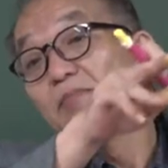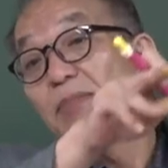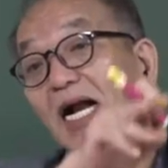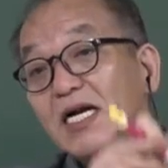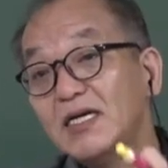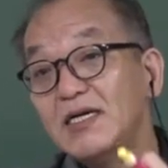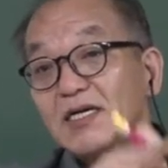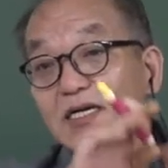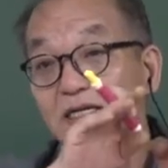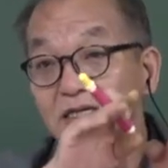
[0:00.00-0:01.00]

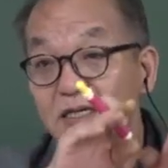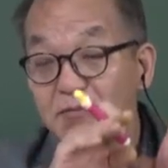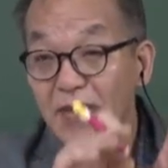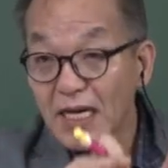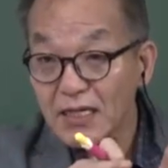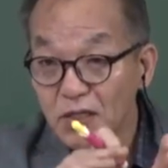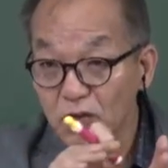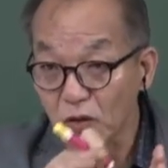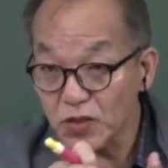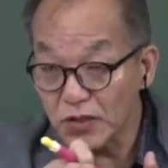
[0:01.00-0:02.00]
팔백
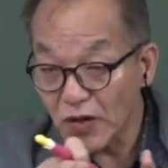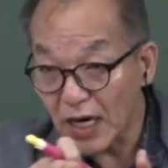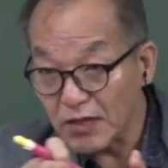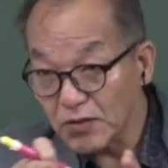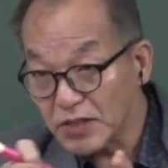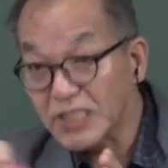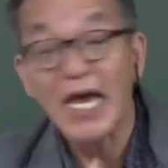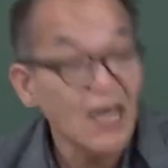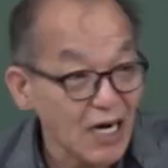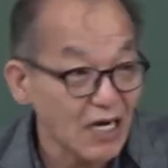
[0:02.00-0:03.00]
토성을 해가지고
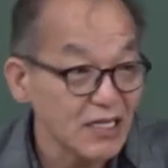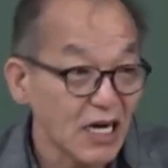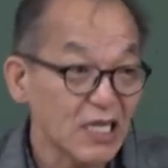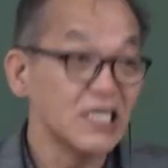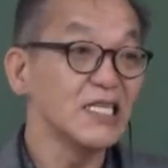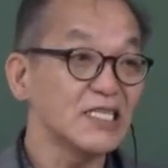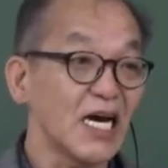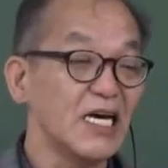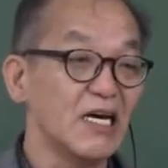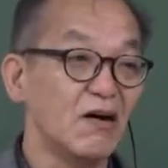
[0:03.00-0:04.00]
역행을 하느냐 그런
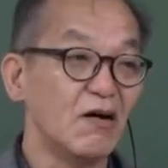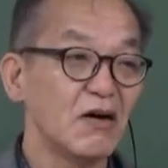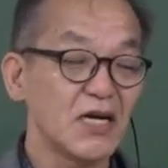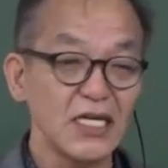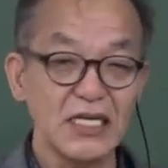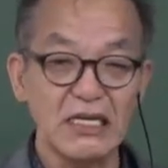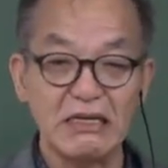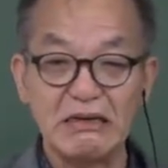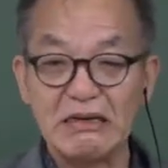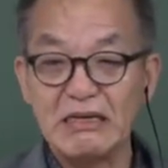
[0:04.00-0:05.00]
차이에요 그러니까
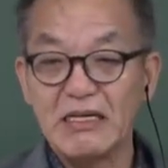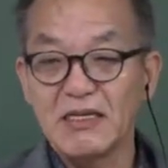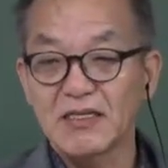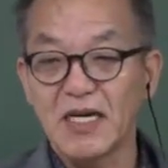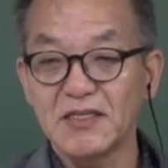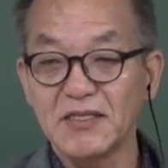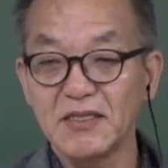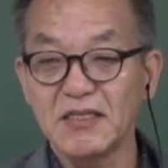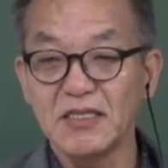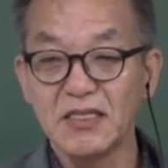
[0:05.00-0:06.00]

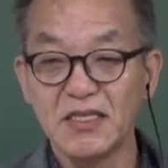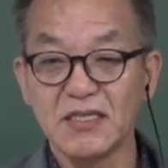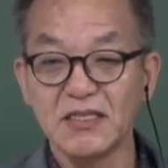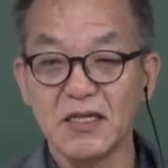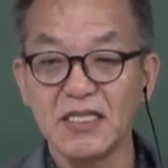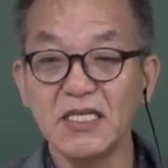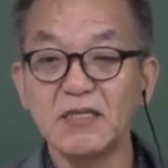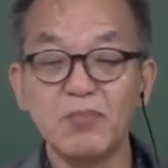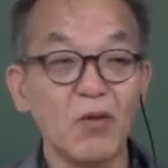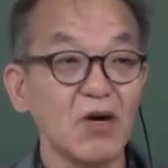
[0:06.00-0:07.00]
사실은 이걸 이제
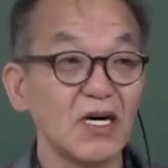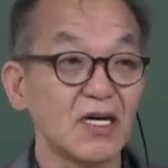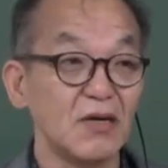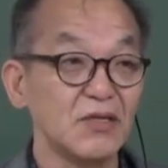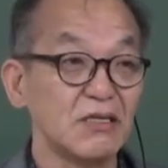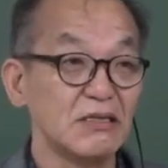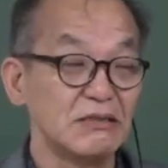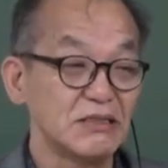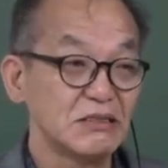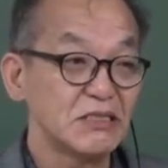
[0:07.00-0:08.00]
일을 뽑으려 그러면은
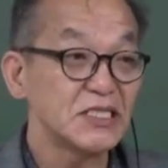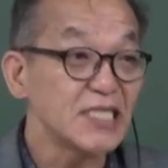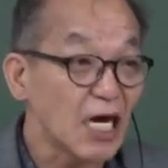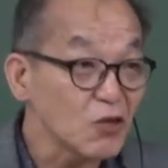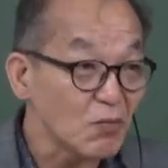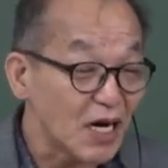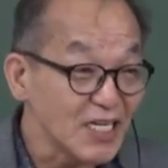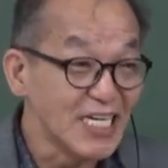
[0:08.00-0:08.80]
시간도 많이